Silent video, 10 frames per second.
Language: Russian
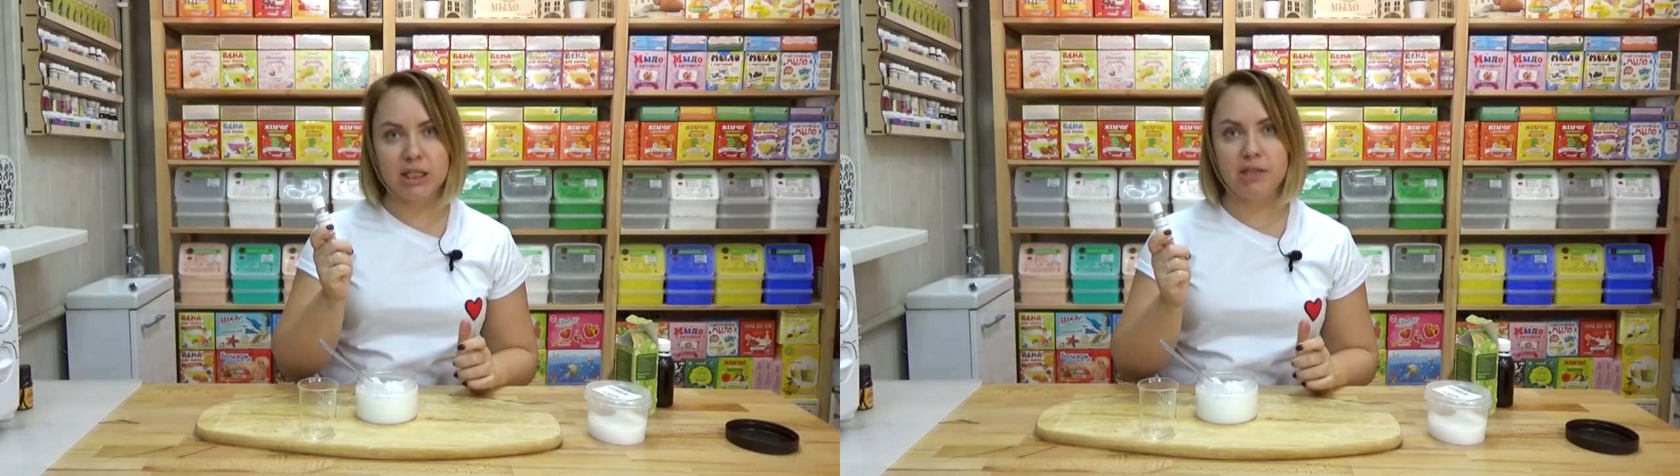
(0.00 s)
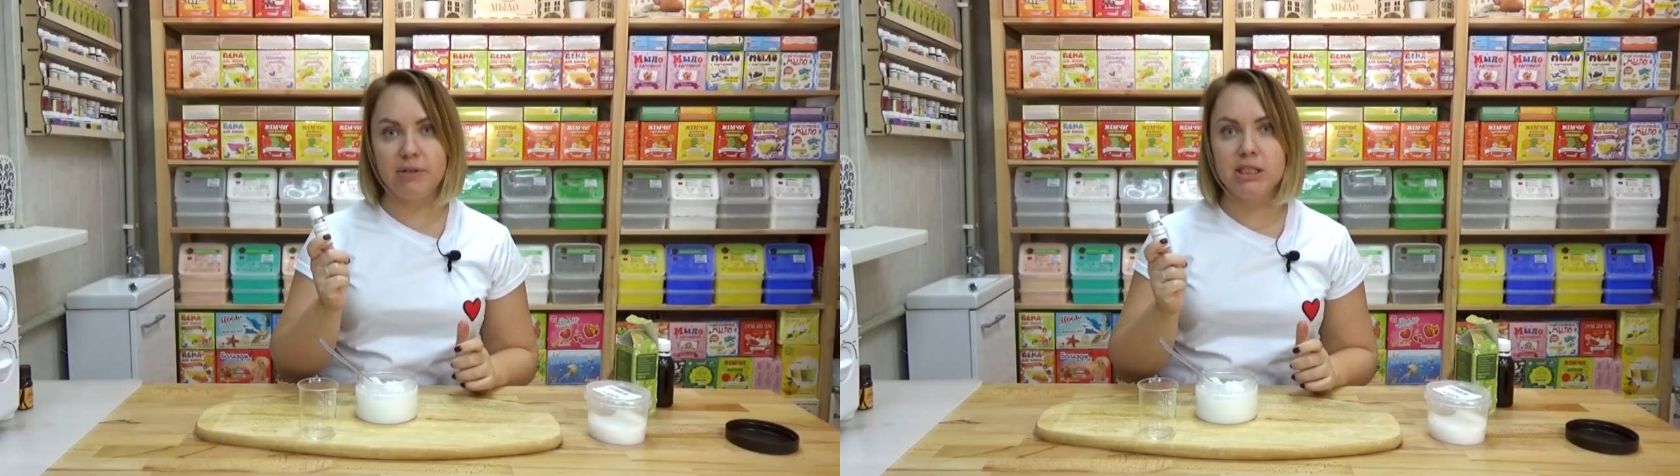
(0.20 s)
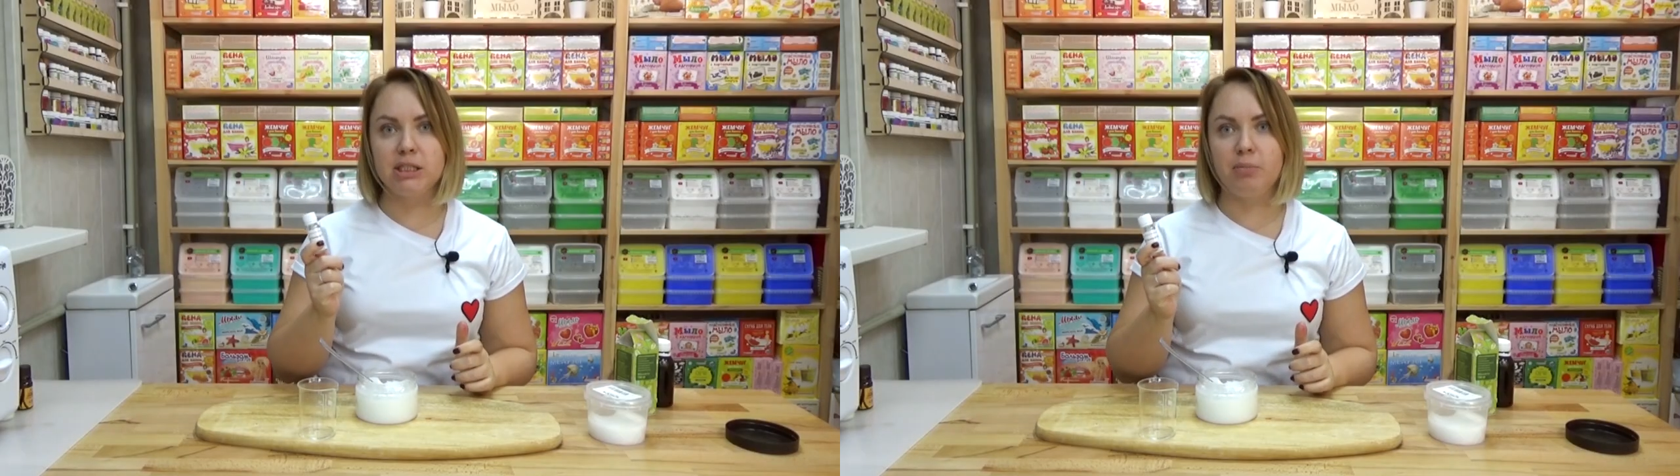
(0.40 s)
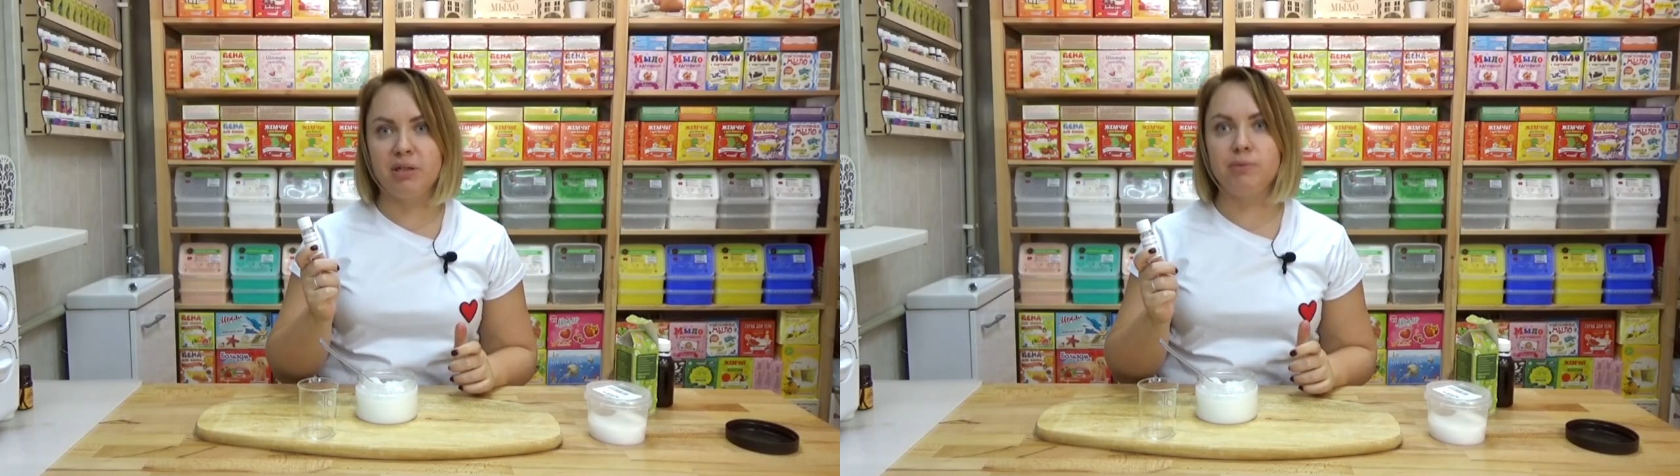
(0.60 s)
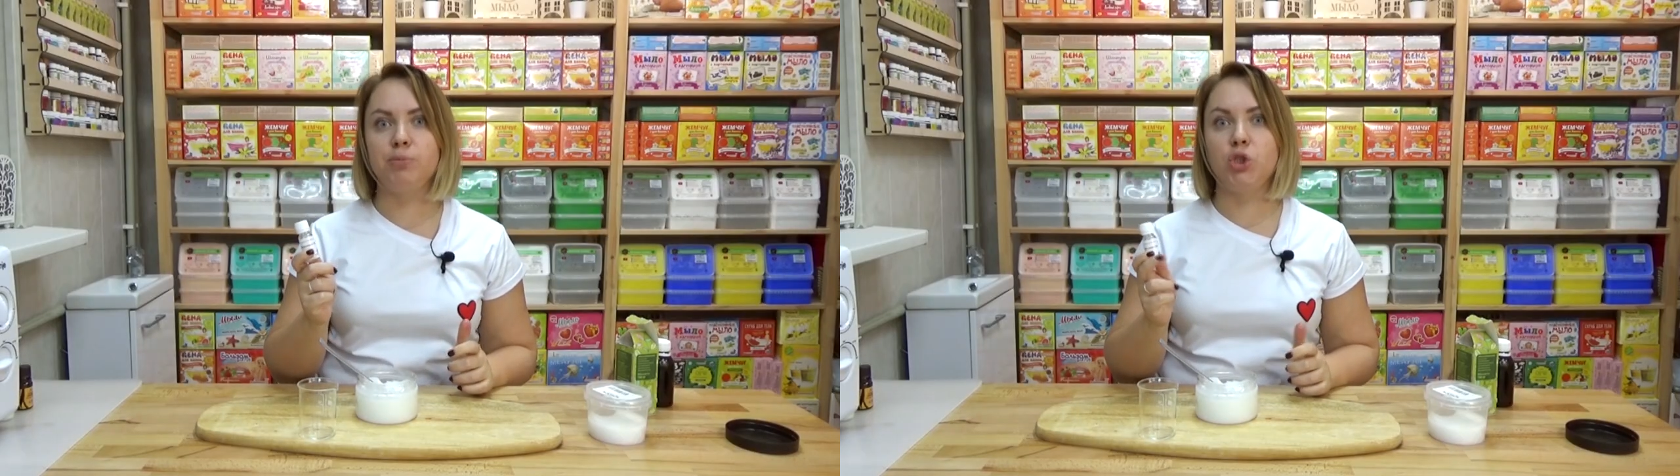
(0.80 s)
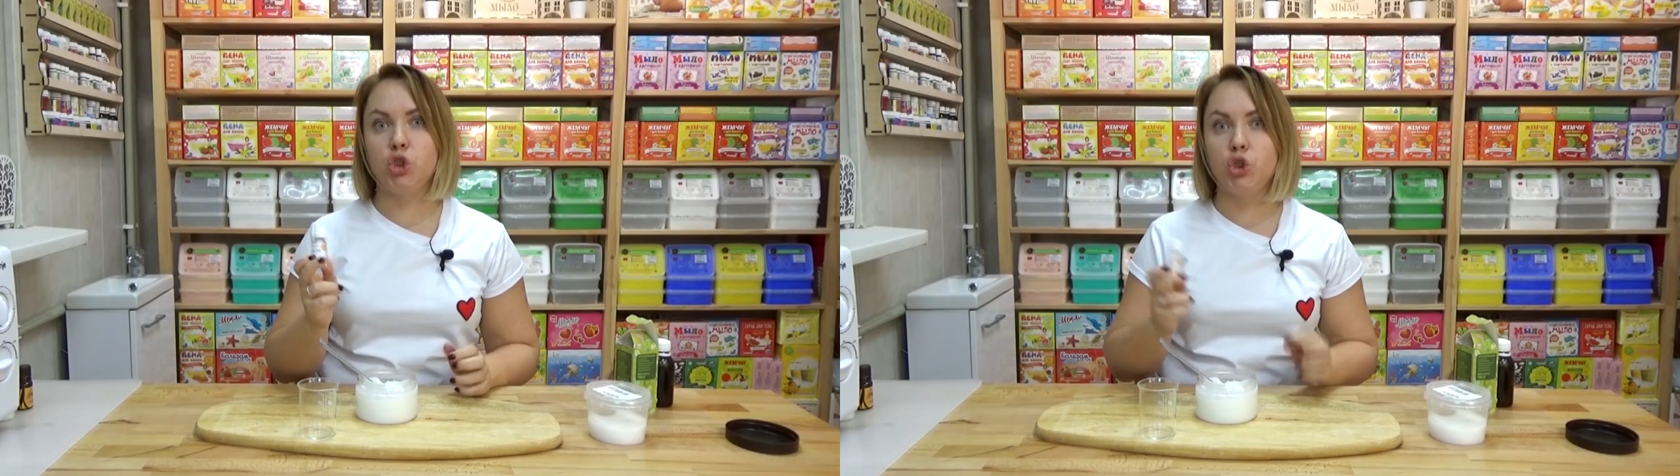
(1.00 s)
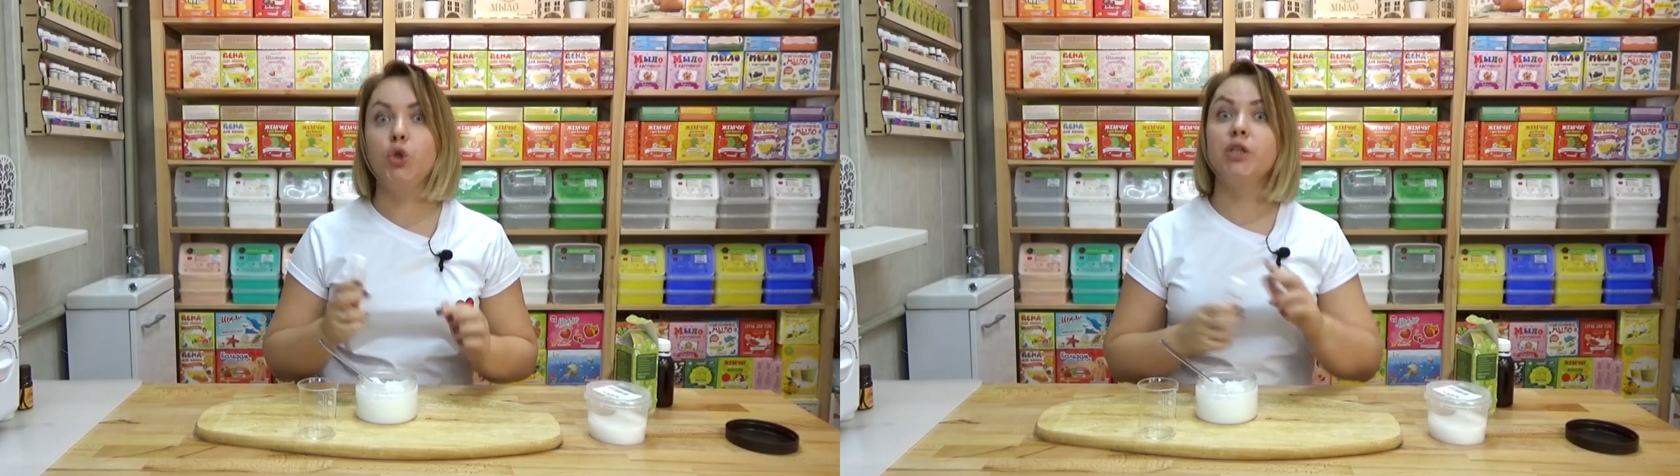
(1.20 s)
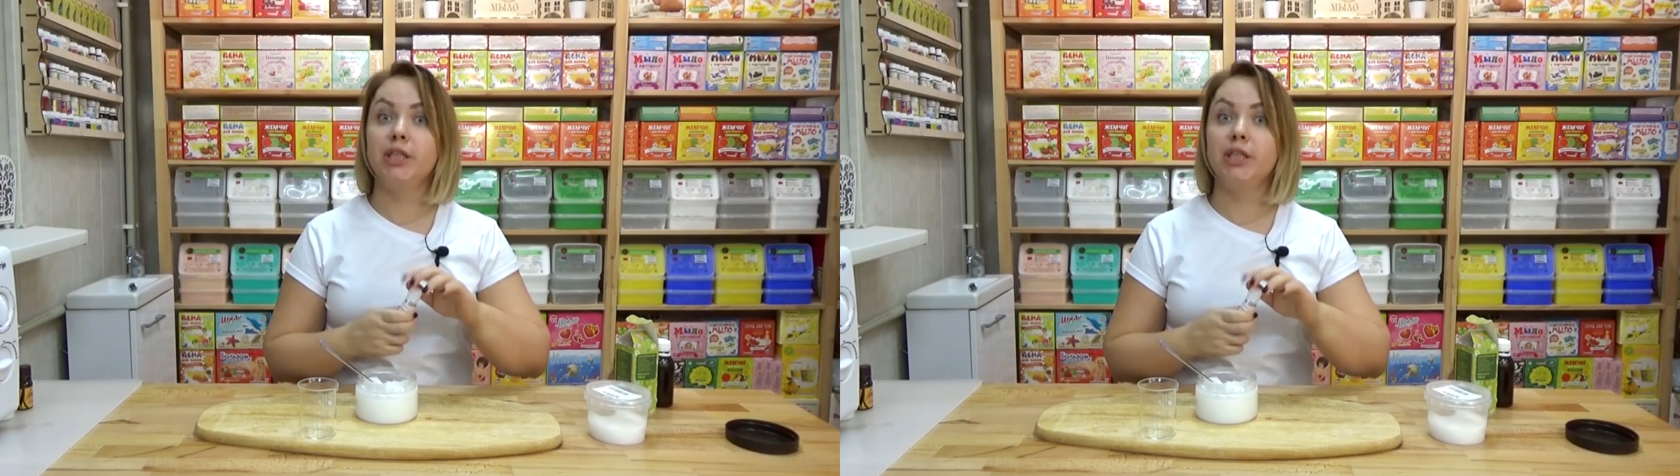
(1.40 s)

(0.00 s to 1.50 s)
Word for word: Так, давайте добавим еще